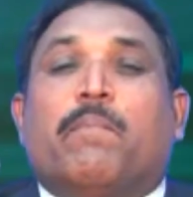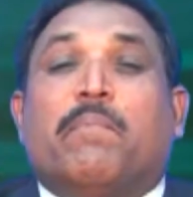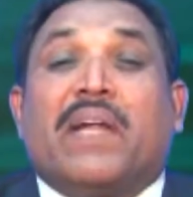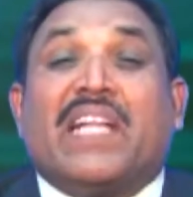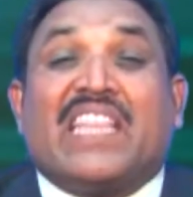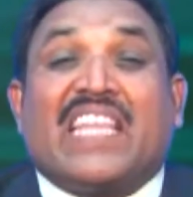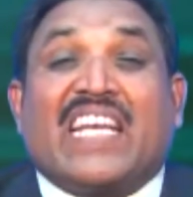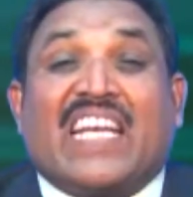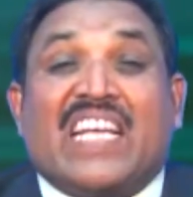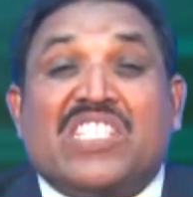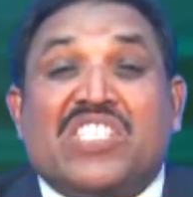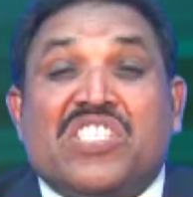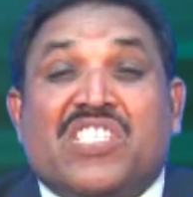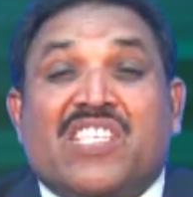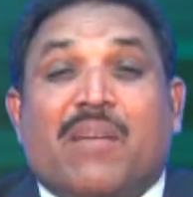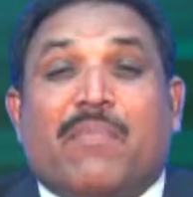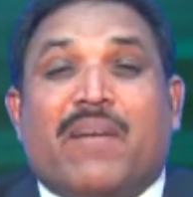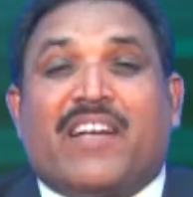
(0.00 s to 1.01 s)

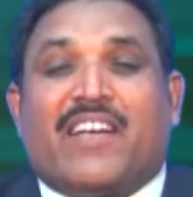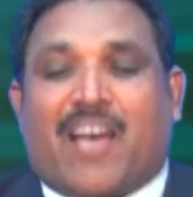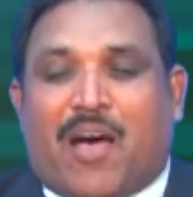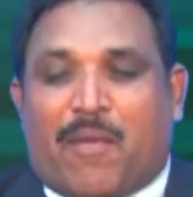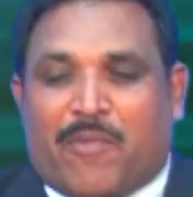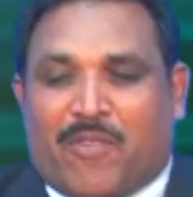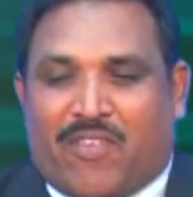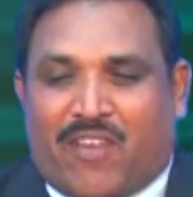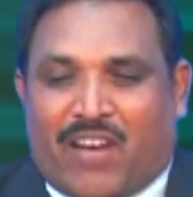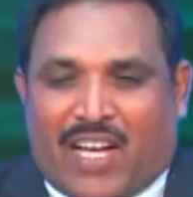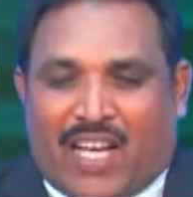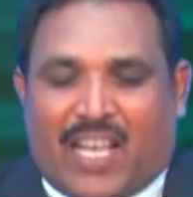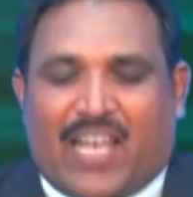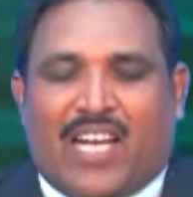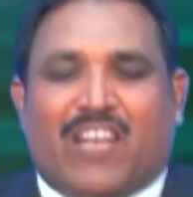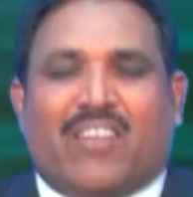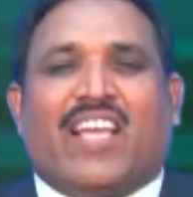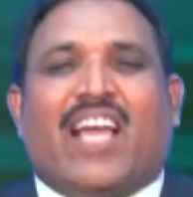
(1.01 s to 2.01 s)
బ్రతికించబడ్డాము
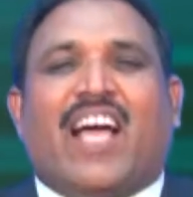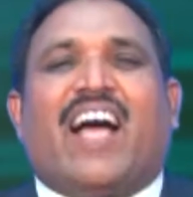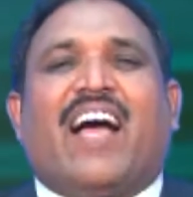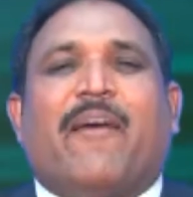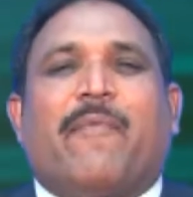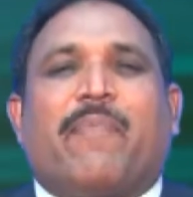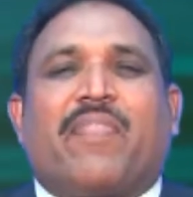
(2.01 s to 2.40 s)
హాలలుయా